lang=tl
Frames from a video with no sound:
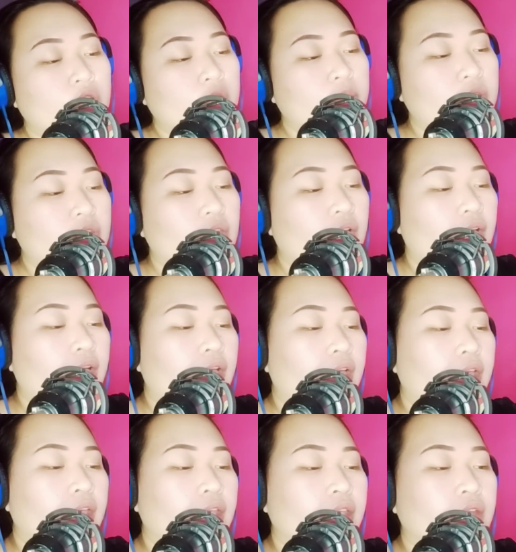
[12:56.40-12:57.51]

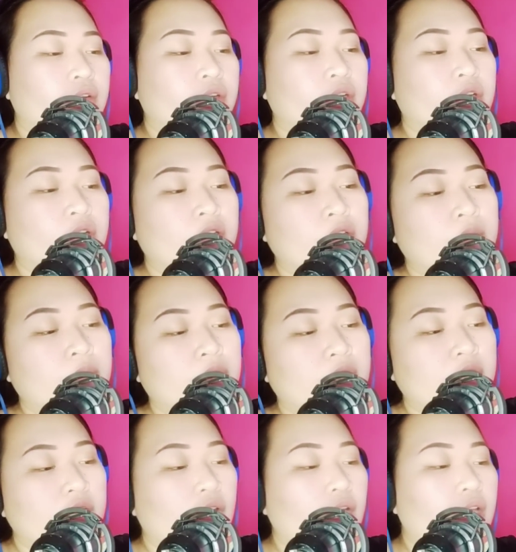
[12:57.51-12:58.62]
ibigay or kung ano
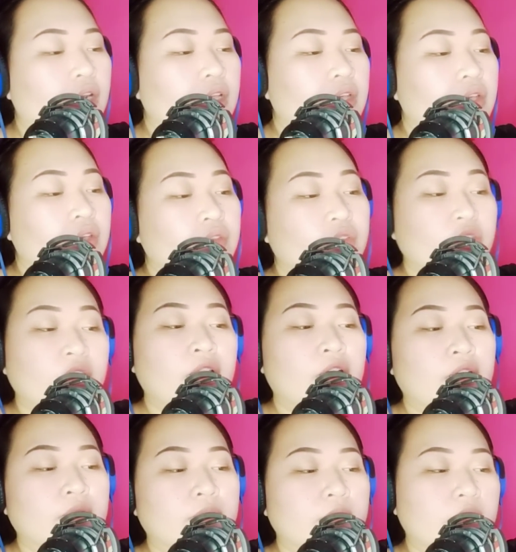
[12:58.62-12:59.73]
mangyari, sige
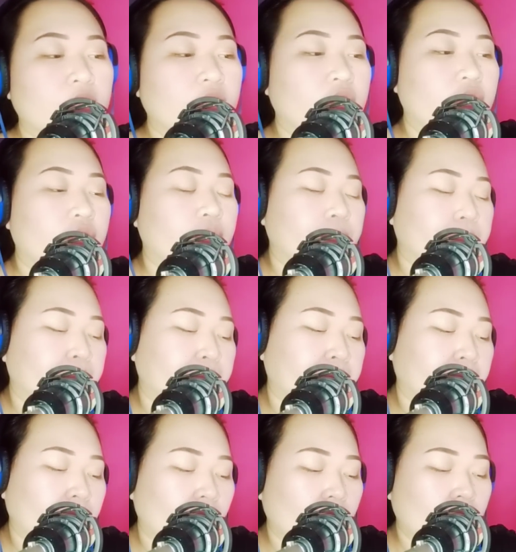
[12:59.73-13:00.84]
lang. Parang ganun.
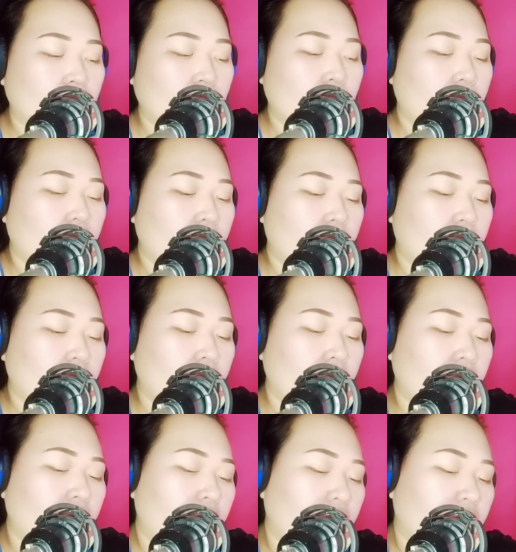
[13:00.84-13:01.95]

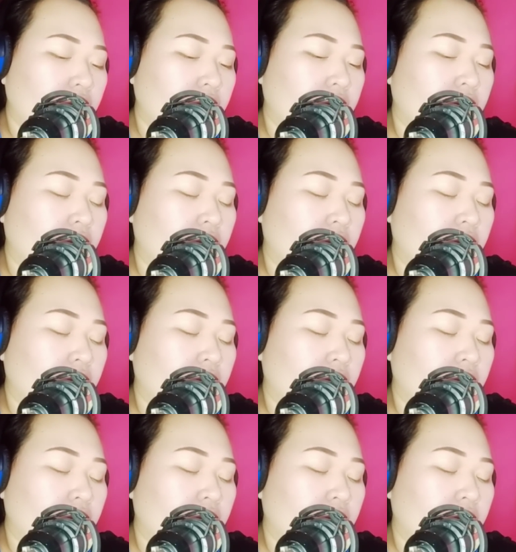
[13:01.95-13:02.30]
And,